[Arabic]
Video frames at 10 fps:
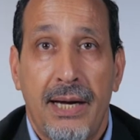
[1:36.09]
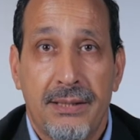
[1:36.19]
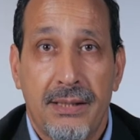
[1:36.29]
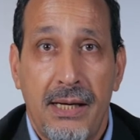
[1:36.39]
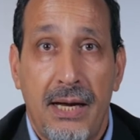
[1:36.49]

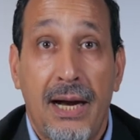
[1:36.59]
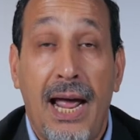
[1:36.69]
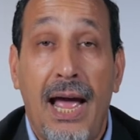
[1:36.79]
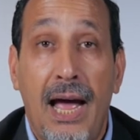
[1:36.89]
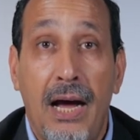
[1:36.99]
السير
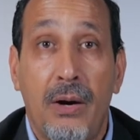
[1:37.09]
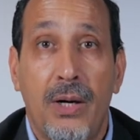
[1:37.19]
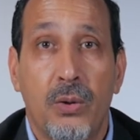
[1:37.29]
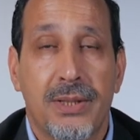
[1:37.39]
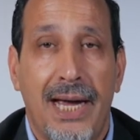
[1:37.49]

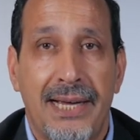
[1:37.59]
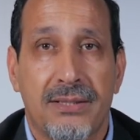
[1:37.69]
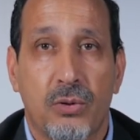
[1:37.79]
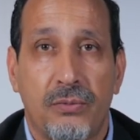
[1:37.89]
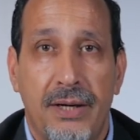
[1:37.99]
حاولوا
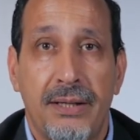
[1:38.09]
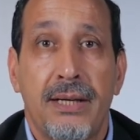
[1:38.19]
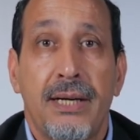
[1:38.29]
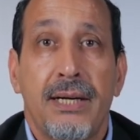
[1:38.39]
تعسفا